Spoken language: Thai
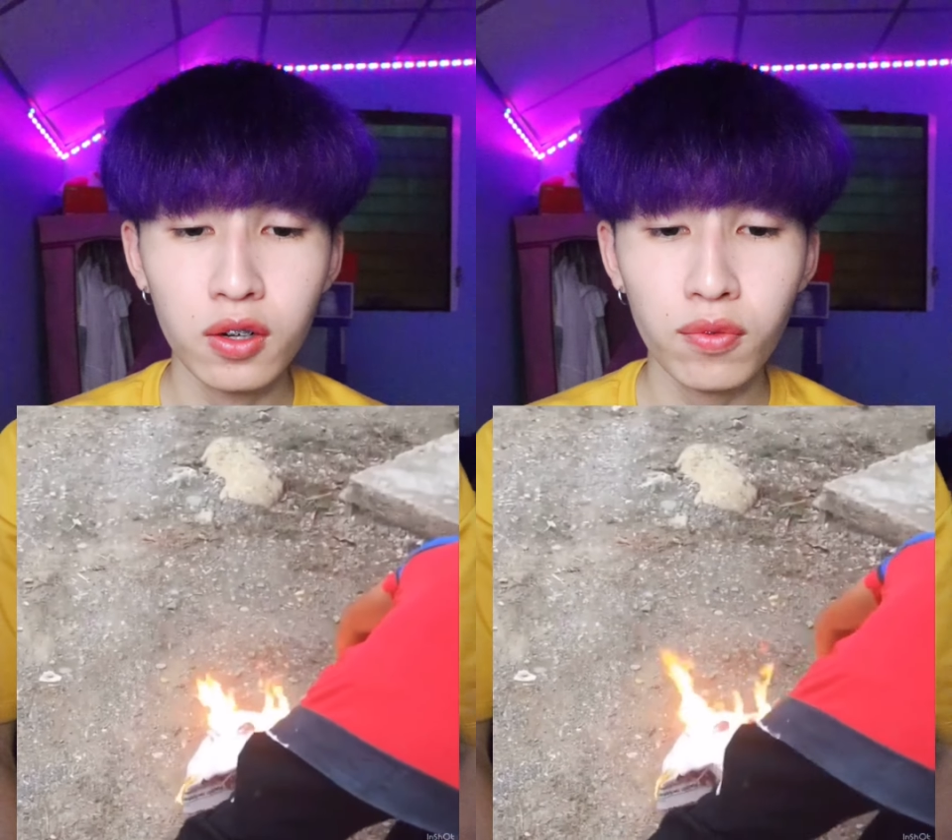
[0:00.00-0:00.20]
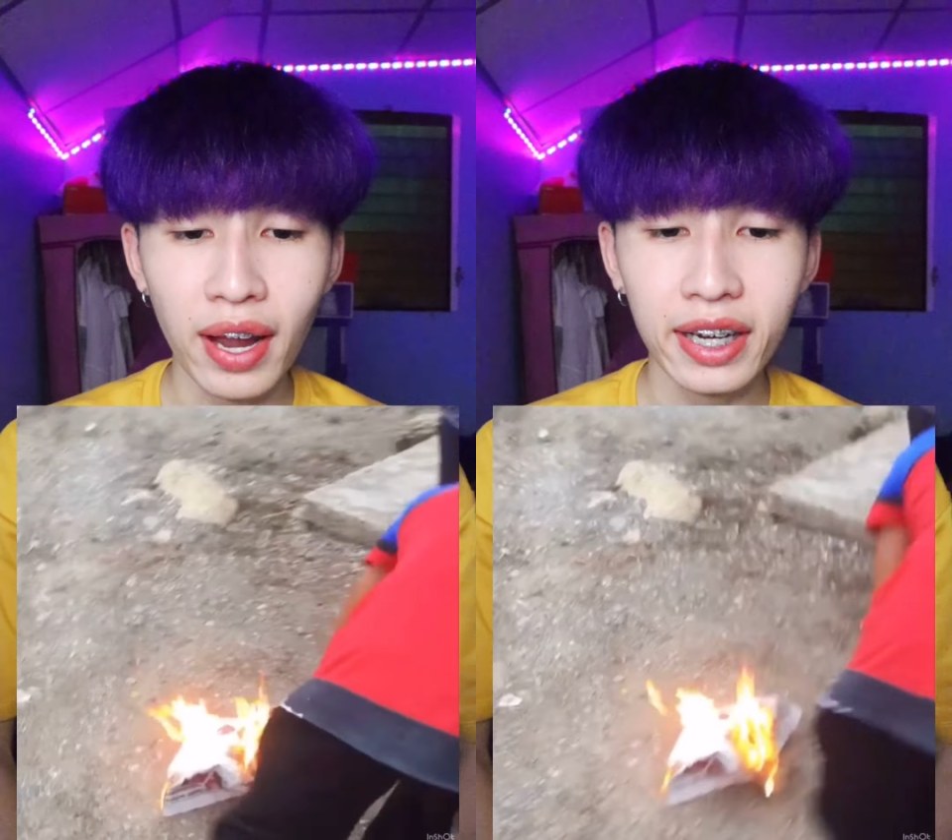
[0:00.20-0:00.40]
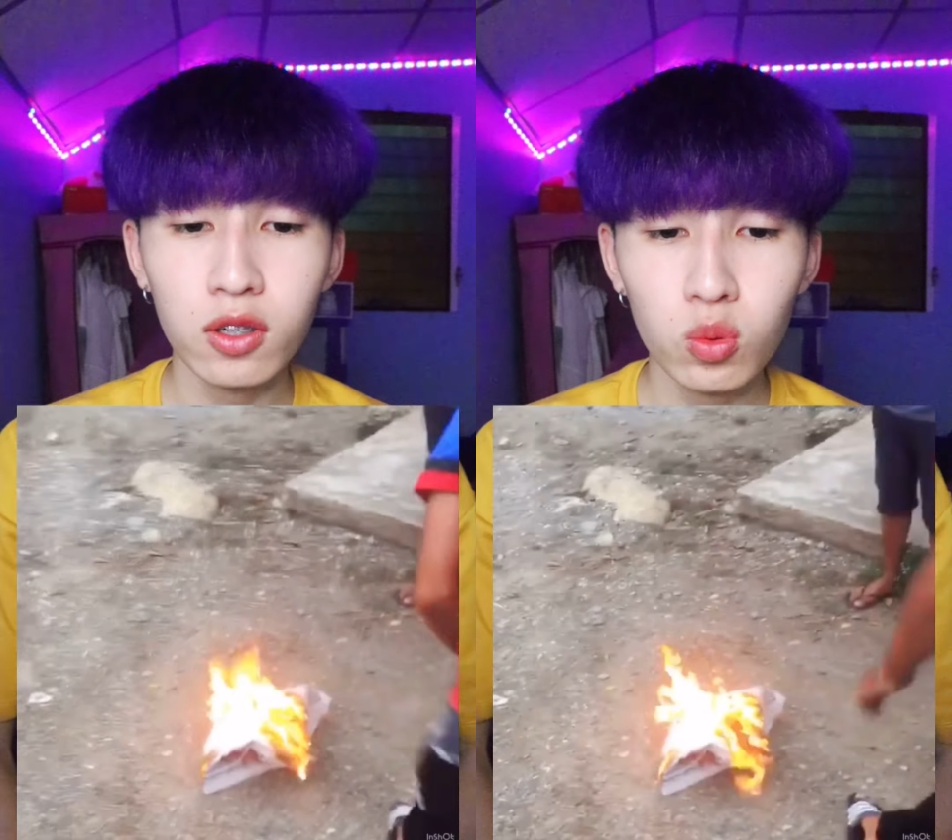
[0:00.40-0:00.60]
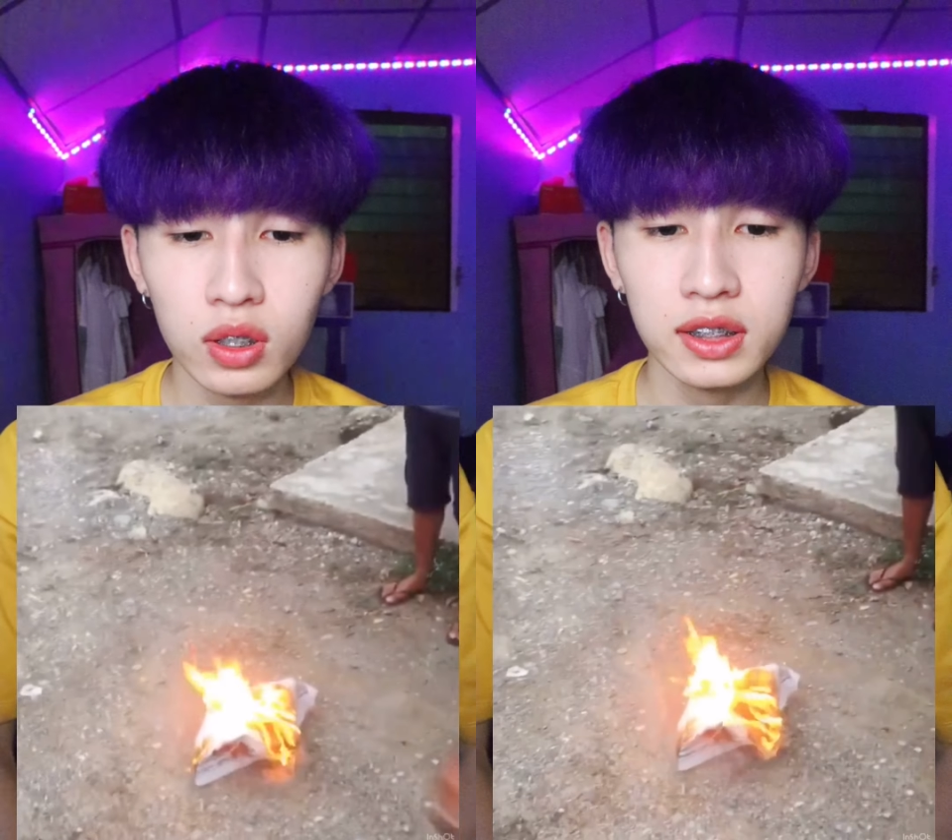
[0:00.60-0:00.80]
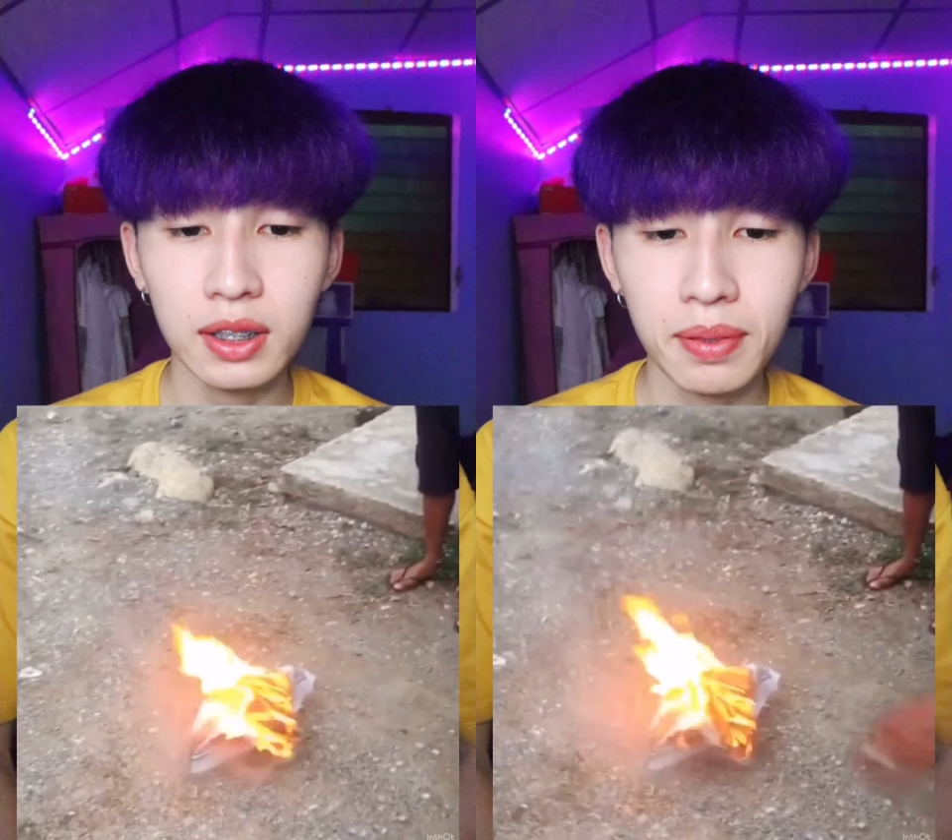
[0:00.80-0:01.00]
ไฟก็ลุกห
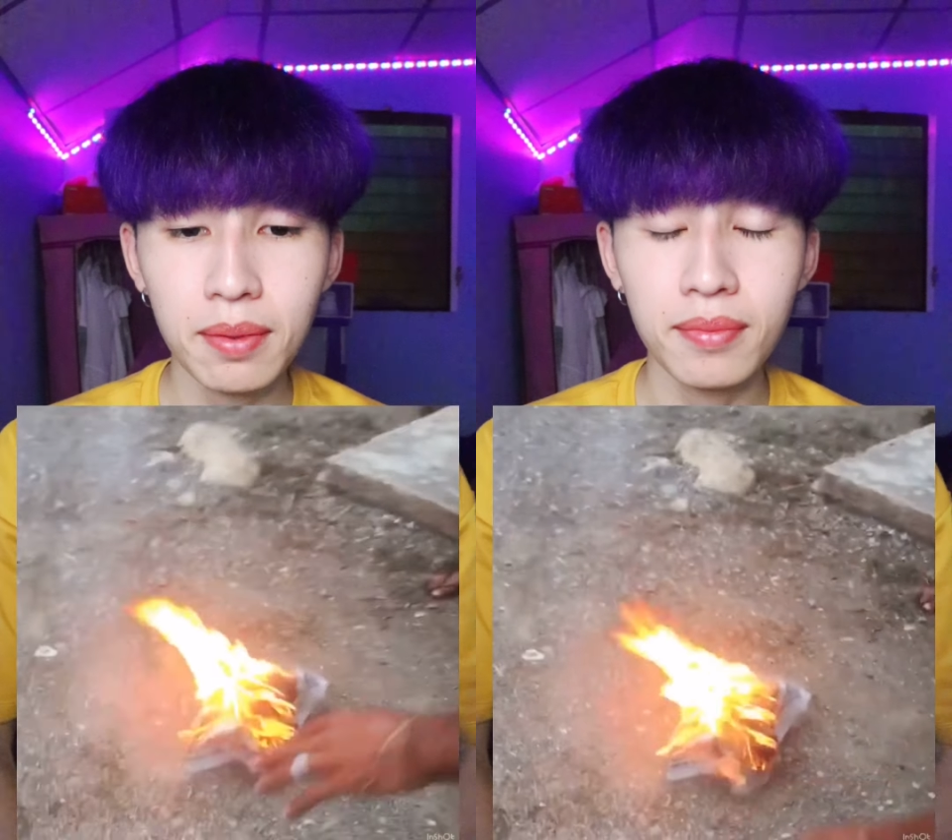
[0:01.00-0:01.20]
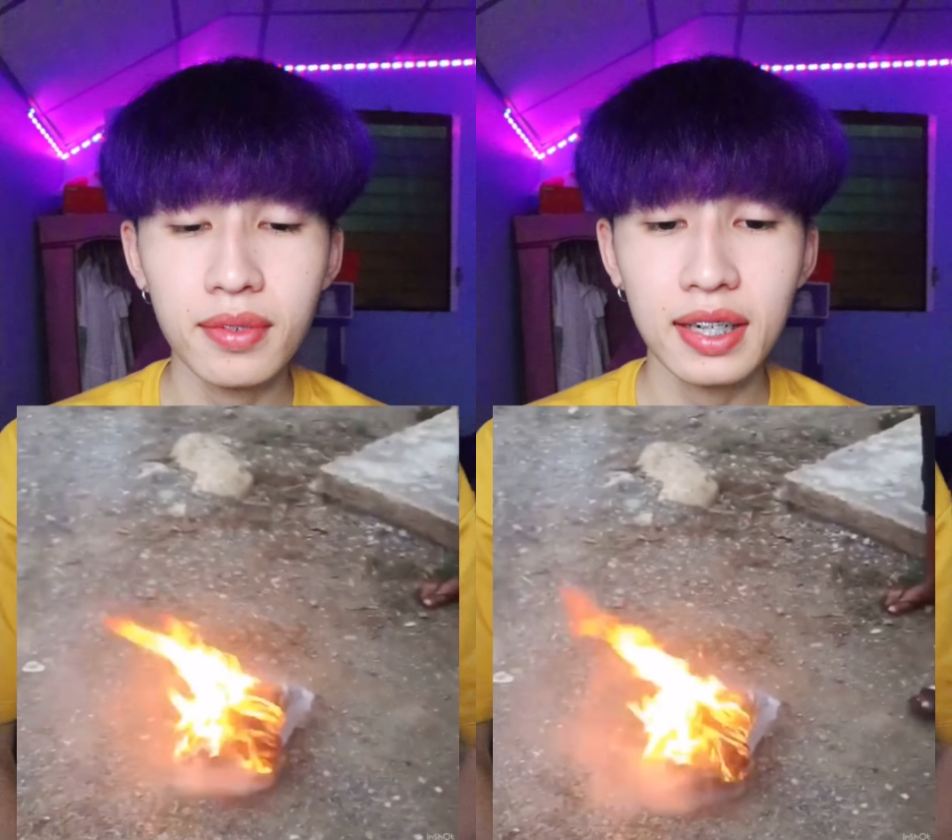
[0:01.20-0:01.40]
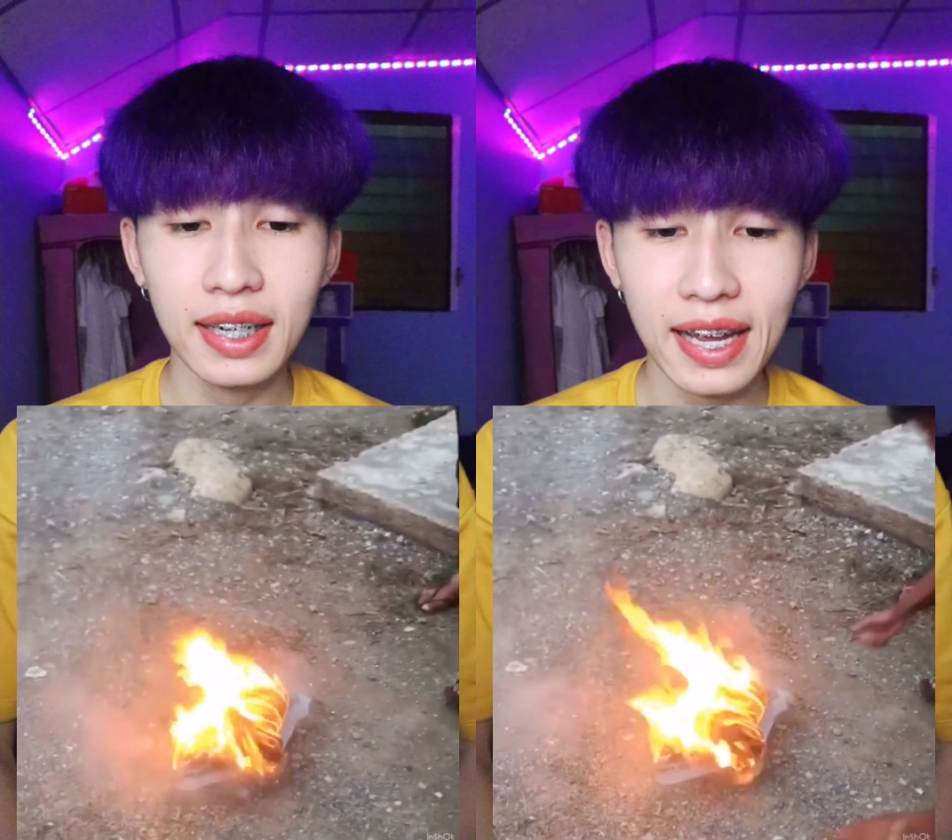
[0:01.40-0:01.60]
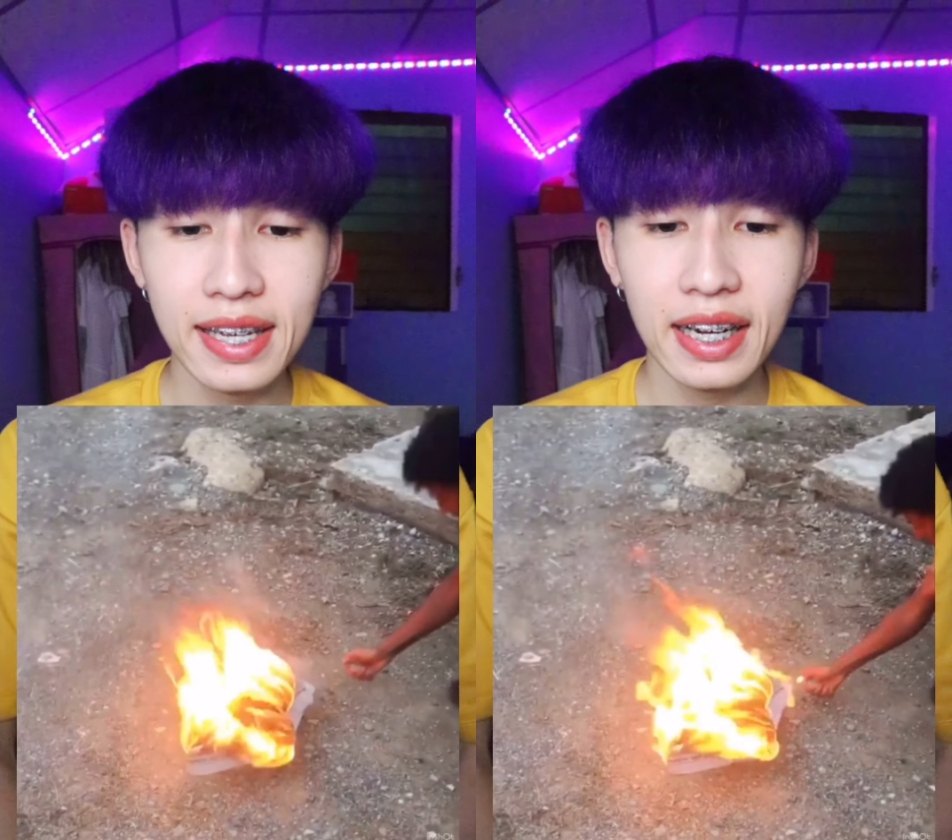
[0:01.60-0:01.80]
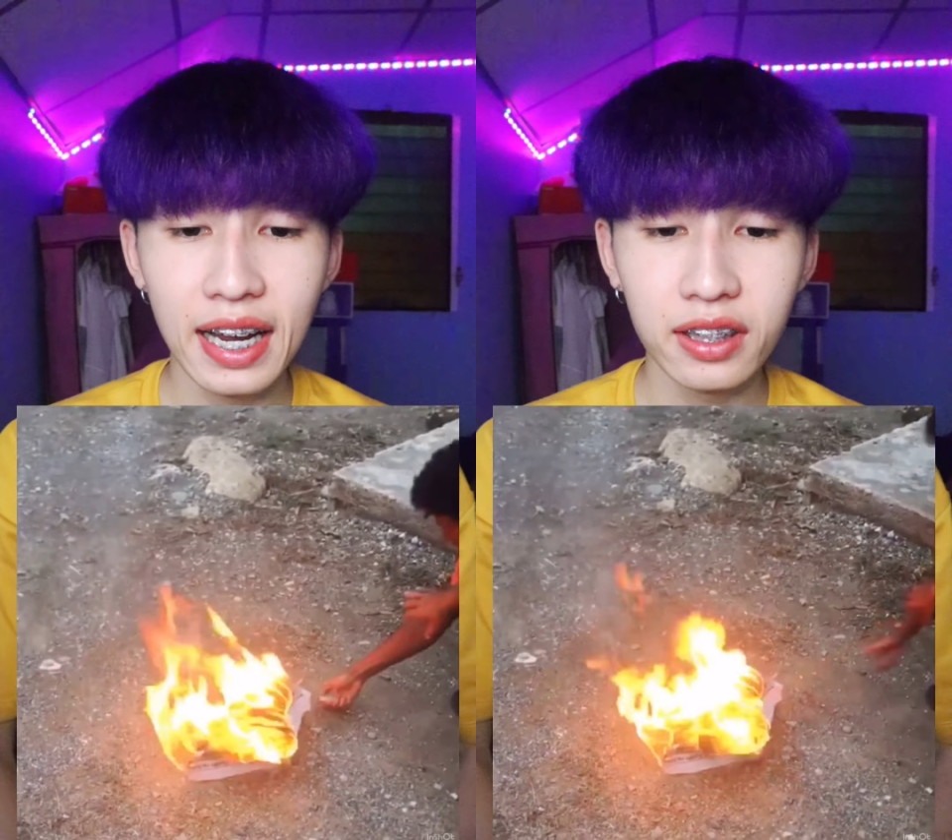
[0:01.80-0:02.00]
นังสือพิมพ์แล้ว
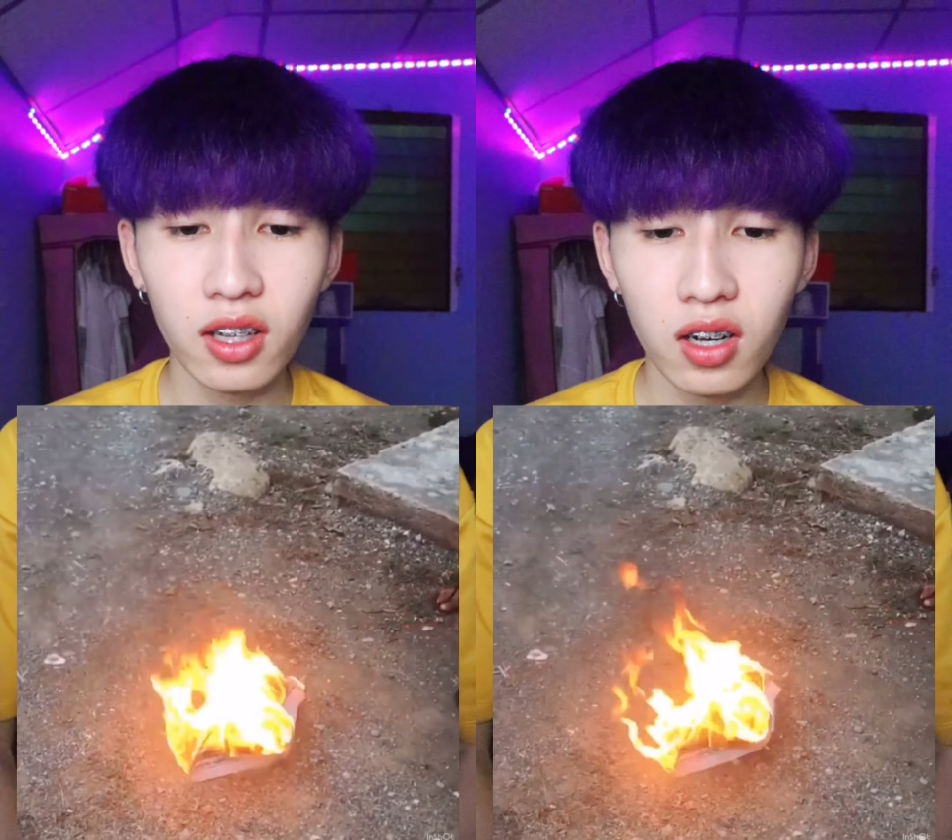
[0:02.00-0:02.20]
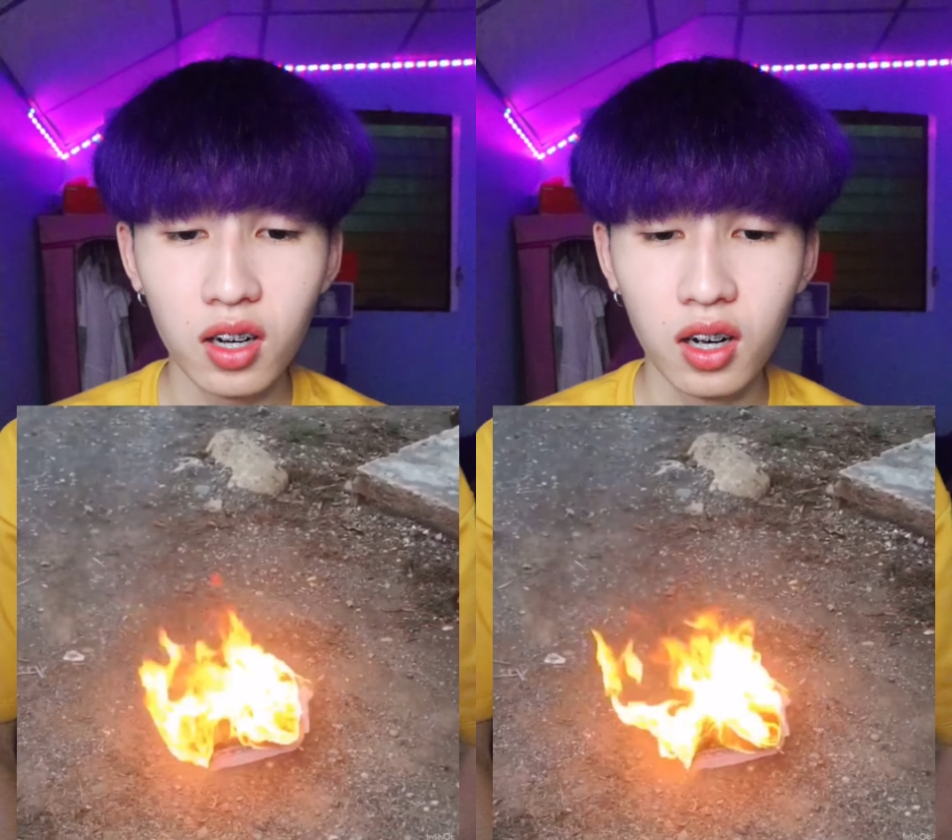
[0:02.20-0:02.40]
ยังไงต่อ